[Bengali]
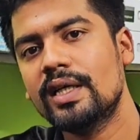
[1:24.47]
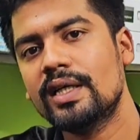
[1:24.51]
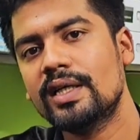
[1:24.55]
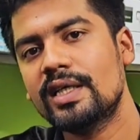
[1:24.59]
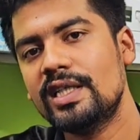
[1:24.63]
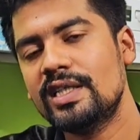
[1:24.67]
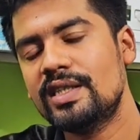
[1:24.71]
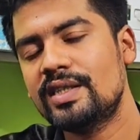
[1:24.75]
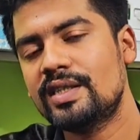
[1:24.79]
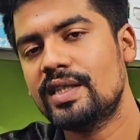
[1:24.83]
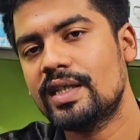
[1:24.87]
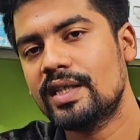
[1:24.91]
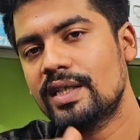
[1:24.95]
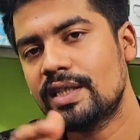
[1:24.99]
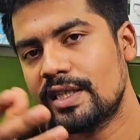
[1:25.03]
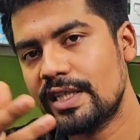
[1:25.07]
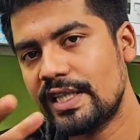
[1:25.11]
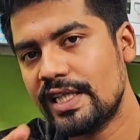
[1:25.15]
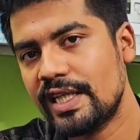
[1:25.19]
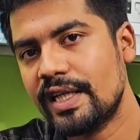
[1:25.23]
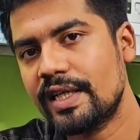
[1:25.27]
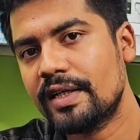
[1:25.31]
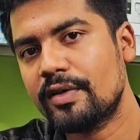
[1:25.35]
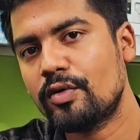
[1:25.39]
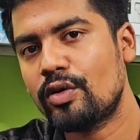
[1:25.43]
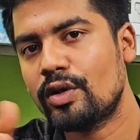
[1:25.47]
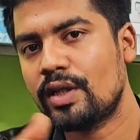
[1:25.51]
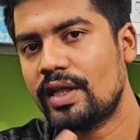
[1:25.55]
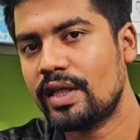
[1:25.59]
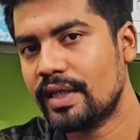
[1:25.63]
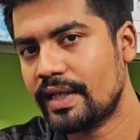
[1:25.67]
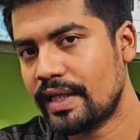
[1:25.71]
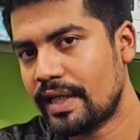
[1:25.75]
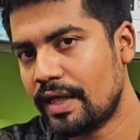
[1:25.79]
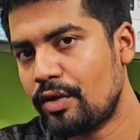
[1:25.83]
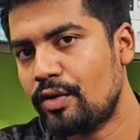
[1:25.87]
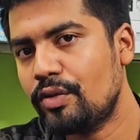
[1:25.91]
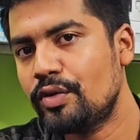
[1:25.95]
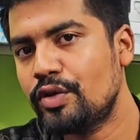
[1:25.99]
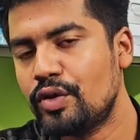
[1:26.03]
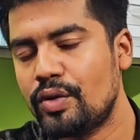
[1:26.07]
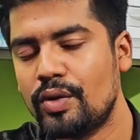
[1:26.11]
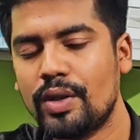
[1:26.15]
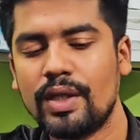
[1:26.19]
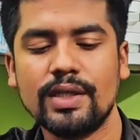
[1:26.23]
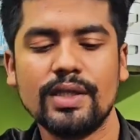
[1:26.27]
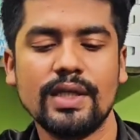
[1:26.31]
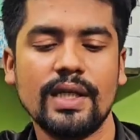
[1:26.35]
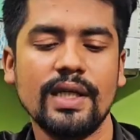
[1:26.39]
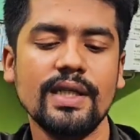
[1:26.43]
ক্রিস্টাল ক্লিয়ার কথা কেন
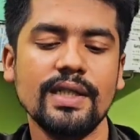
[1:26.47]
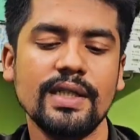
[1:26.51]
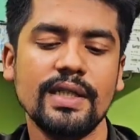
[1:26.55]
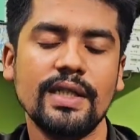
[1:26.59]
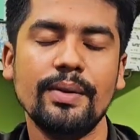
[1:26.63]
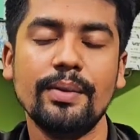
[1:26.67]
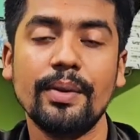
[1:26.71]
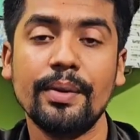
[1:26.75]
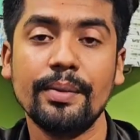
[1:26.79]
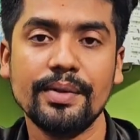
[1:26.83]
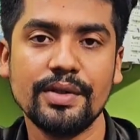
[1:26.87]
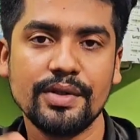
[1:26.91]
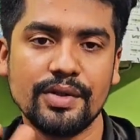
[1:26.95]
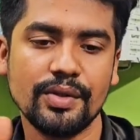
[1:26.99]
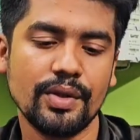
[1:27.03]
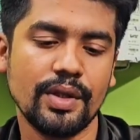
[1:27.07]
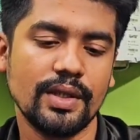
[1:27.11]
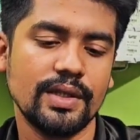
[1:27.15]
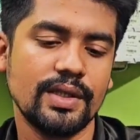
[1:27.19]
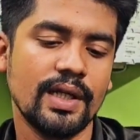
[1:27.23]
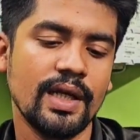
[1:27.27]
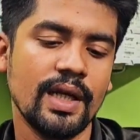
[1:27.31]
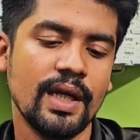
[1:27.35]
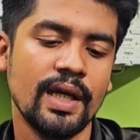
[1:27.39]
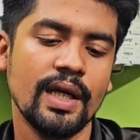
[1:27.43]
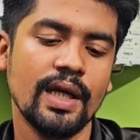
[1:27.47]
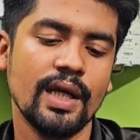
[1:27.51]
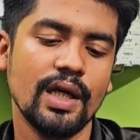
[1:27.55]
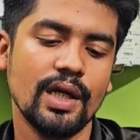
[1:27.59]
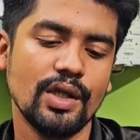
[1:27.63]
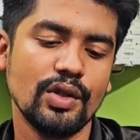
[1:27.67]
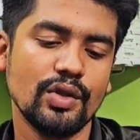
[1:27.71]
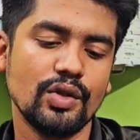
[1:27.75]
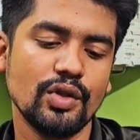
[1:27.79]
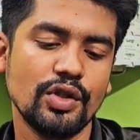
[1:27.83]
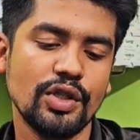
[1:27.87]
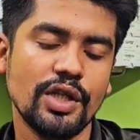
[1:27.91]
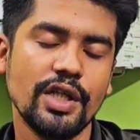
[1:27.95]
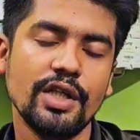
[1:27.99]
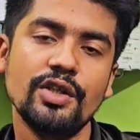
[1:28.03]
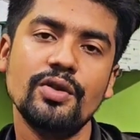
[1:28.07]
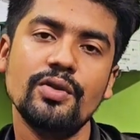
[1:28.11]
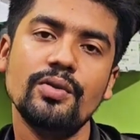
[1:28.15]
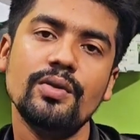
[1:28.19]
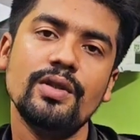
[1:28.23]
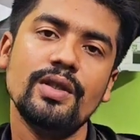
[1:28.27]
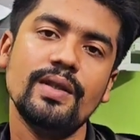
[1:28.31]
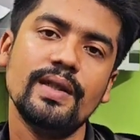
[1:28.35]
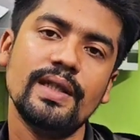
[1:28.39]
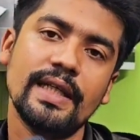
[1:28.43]
শোনা যায় কিভাবে শোনা যায় তো সেই
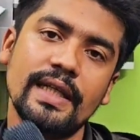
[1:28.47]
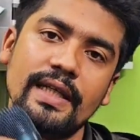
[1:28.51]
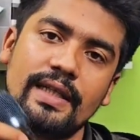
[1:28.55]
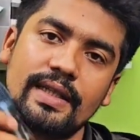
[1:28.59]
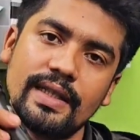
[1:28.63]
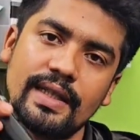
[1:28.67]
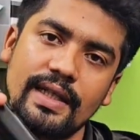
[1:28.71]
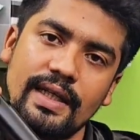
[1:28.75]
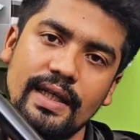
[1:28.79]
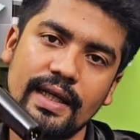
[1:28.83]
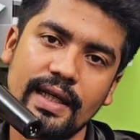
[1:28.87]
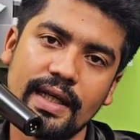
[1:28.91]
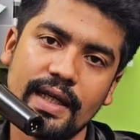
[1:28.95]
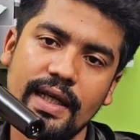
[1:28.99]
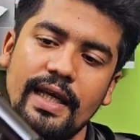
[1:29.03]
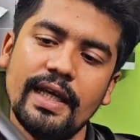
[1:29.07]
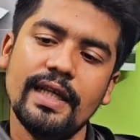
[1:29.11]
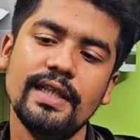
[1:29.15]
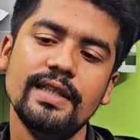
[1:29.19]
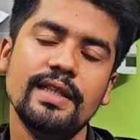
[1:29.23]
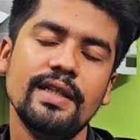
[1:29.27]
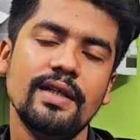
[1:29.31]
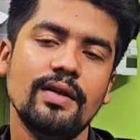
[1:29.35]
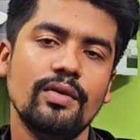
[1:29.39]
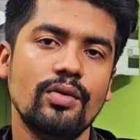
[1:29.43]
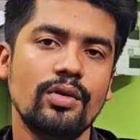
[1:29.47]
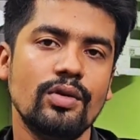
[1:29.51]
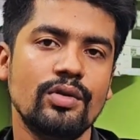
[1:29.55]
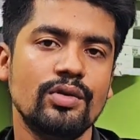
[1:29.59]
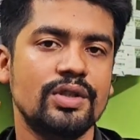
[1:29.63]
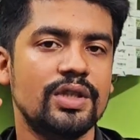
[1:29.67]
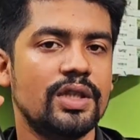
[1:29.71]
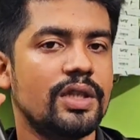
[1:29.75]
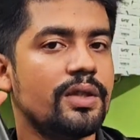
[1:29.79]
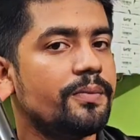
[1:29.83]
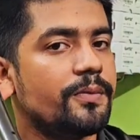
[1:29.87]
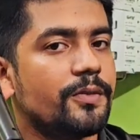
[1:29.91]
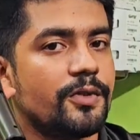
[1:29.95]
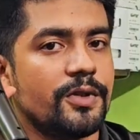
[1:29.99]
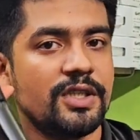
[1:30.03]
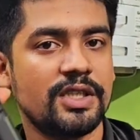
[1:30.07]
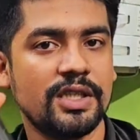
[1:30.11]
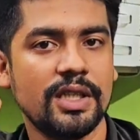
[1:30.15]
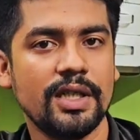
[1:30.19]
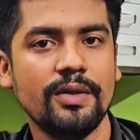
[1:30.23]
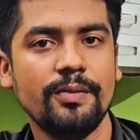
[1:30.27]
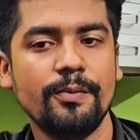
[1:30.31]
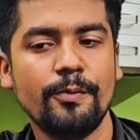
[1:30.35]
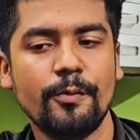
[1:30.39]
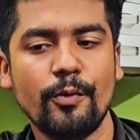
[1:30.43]
সময় ক্ষেত্রে এই যে এগুলো হচ্ছে তো
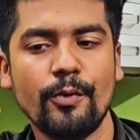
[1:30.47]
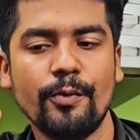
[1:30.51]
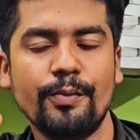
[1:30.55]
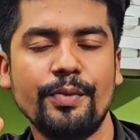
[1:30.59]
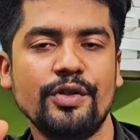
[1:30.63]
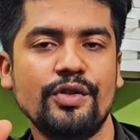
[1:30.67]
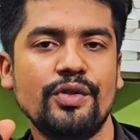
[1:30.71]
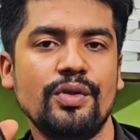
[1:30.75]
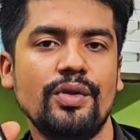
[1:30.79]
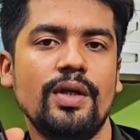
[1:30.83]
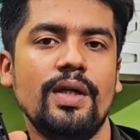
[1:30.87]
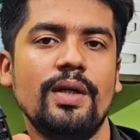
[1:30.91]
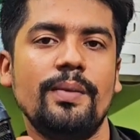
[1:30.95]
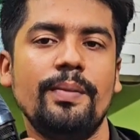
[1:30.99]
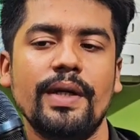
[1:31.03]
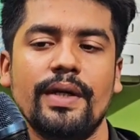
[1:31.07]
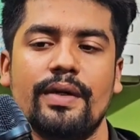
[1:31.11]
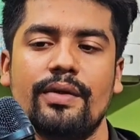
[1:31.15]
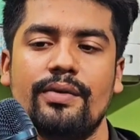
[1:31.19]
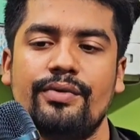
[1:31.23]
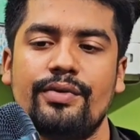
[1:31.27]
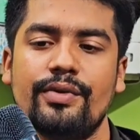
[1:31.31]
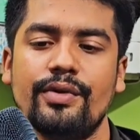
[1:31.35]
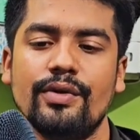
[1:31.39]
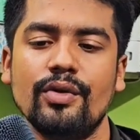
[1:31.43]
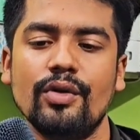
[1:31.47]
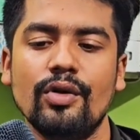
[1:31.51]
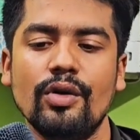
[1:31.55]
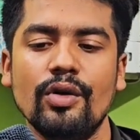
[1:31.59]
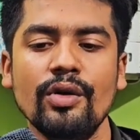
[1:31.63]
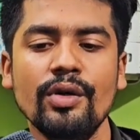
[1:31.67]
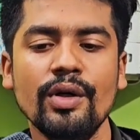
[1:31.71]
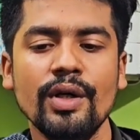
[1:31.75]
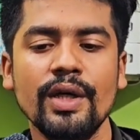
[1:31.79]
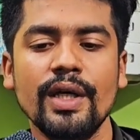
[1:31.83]
সেই প্রফেশনাল মাইক্রোফোনগুলো